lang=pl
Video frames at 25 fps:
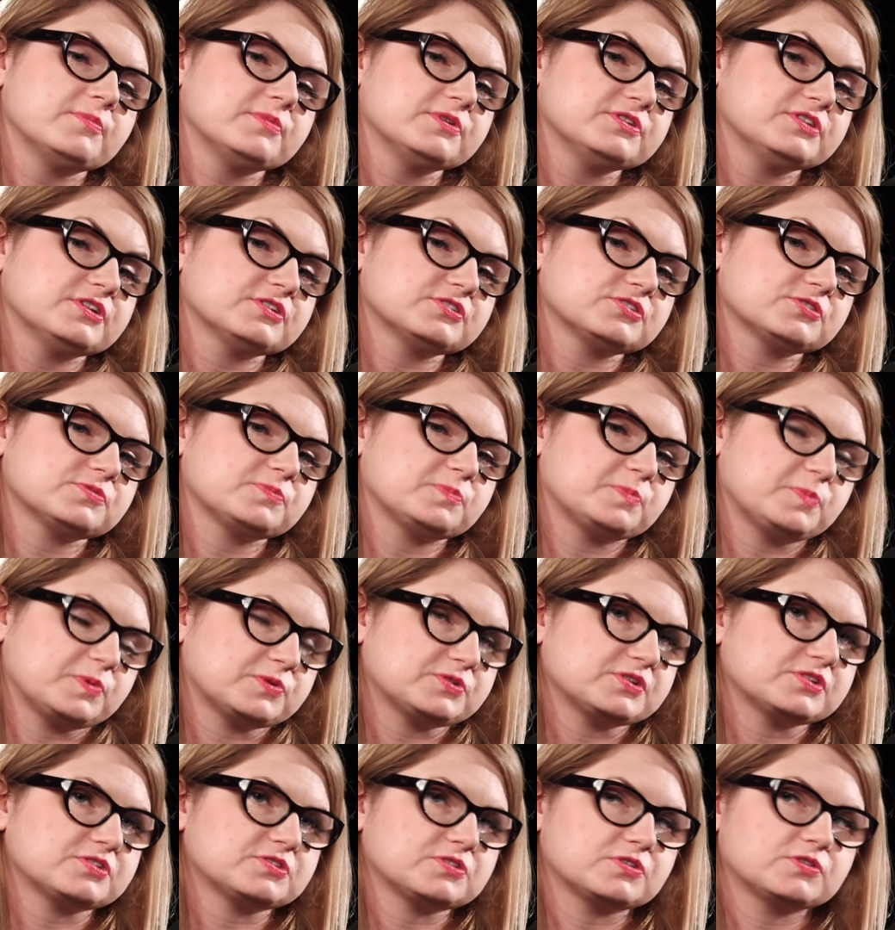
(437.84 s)
My też
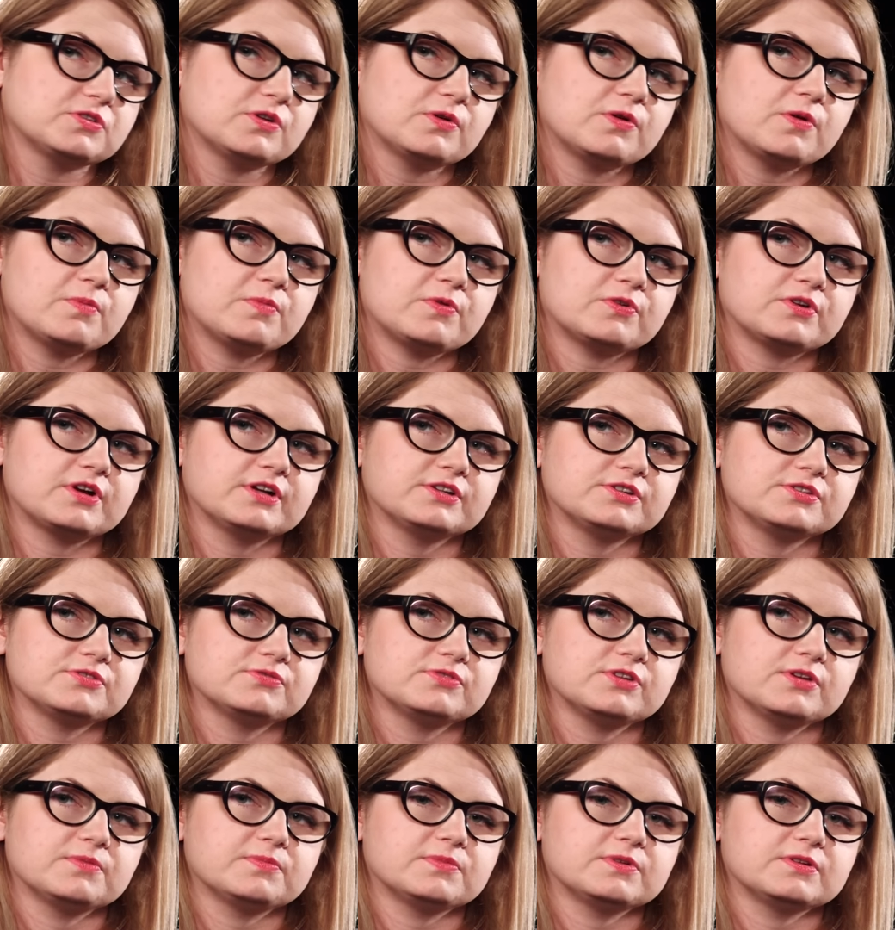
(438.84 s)
poza Stodołą
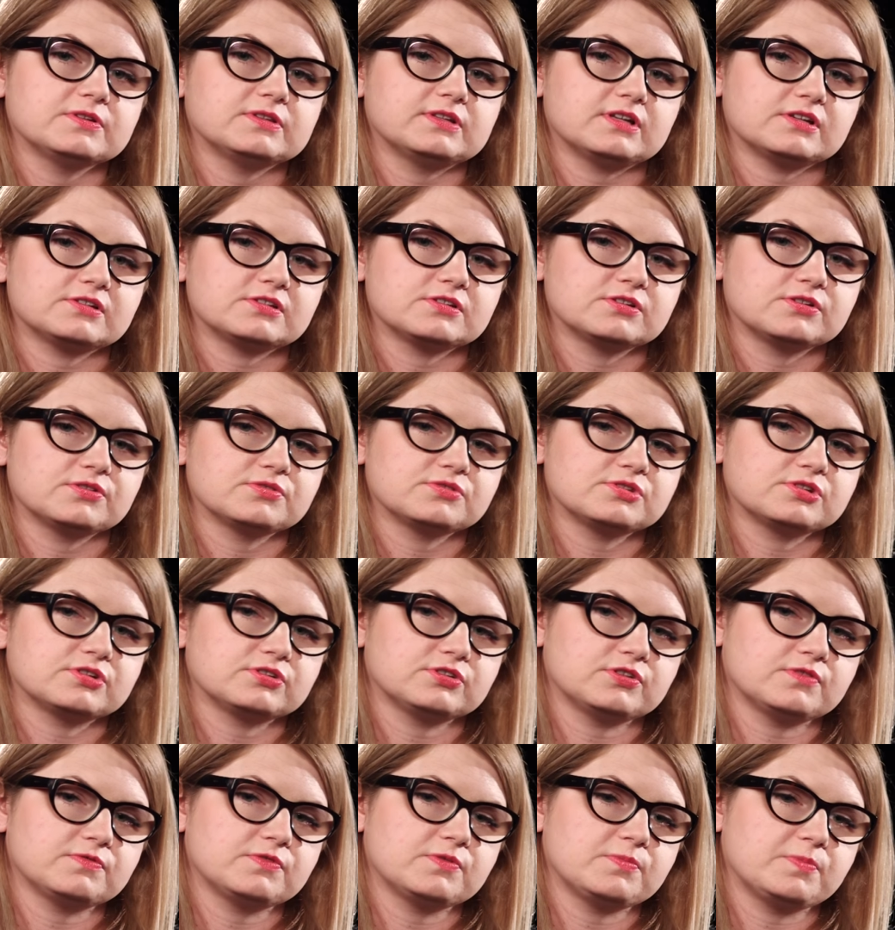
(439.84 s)
organizujemy trasy
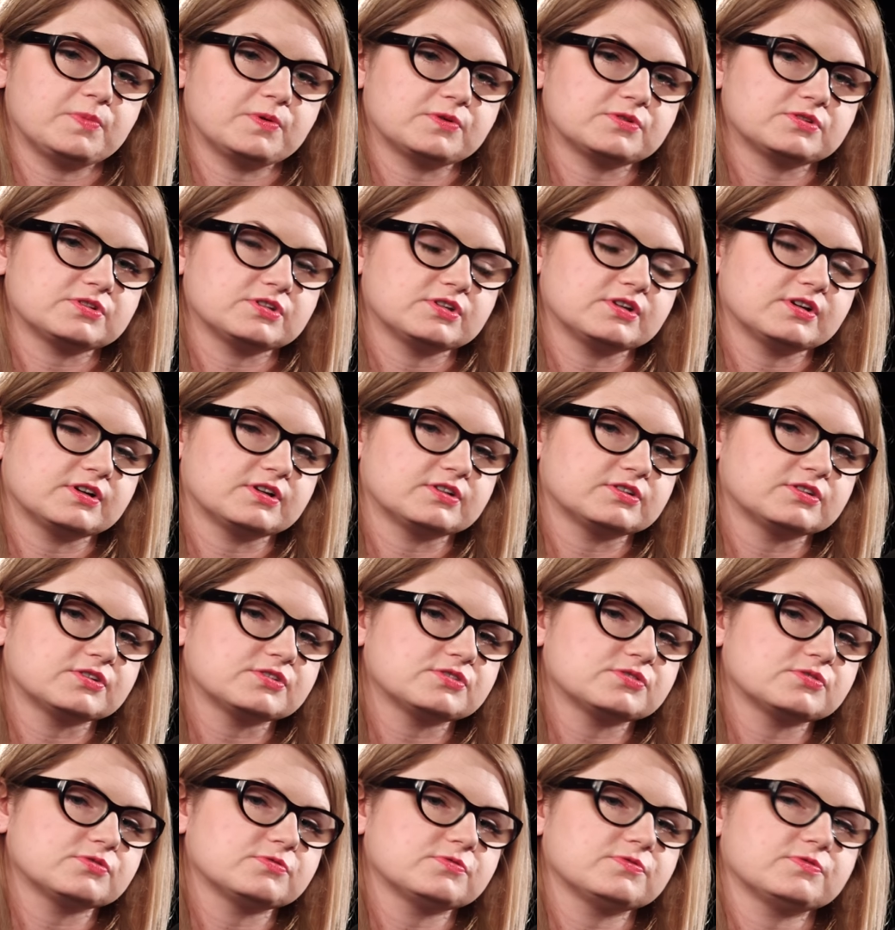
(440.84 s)
koncertowe polskich
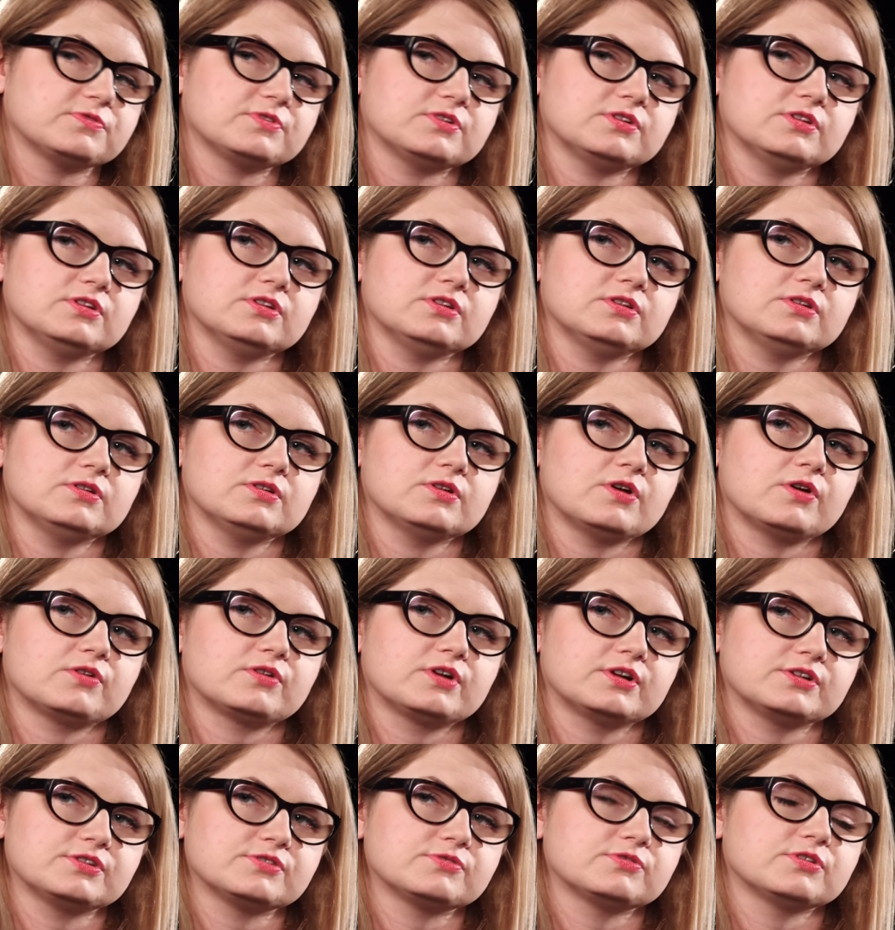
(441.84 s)
artystów i
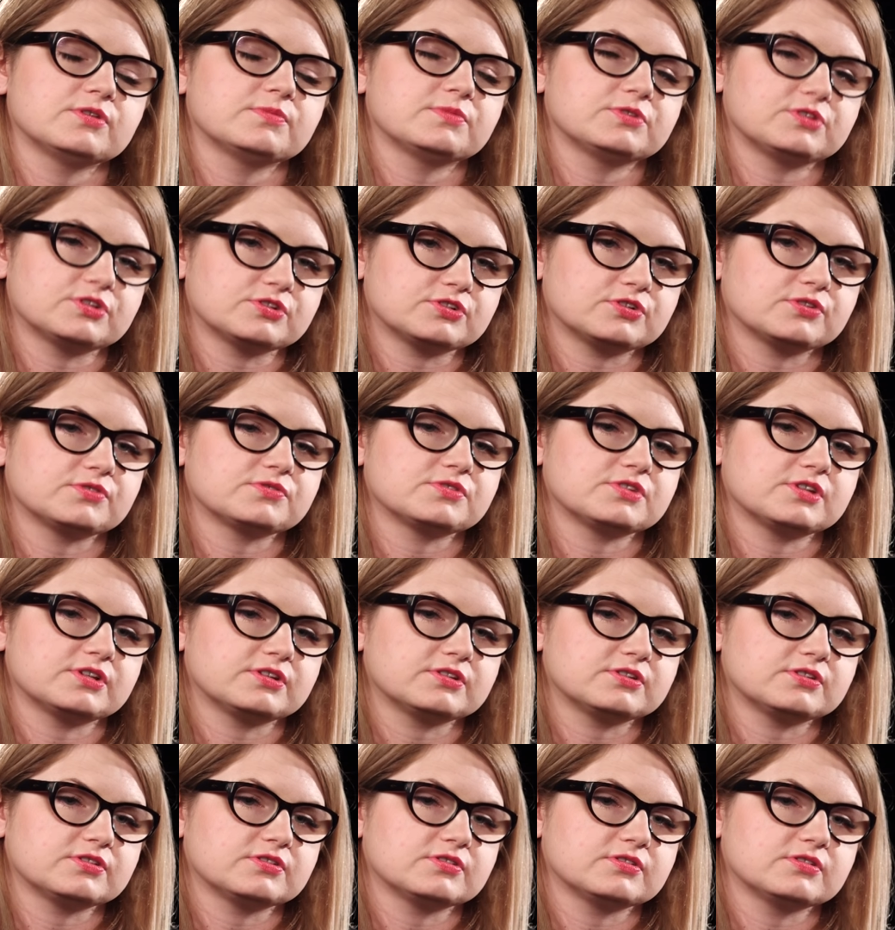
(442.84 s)
organizujemy też
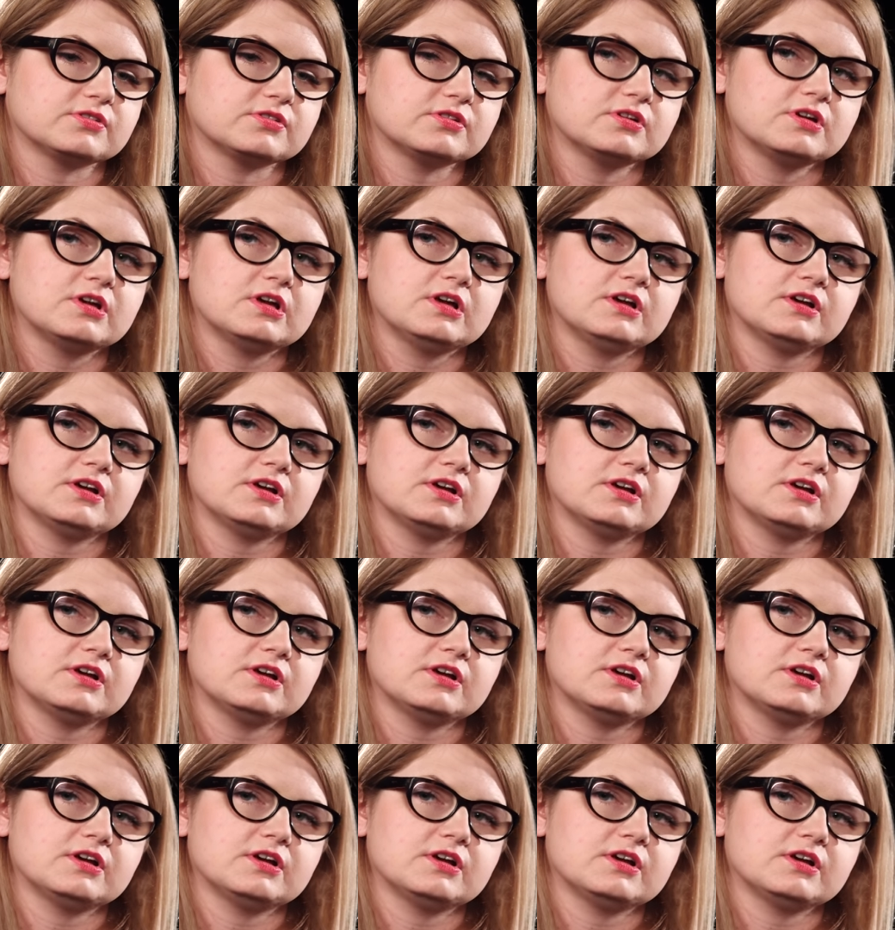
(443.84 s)
koncerty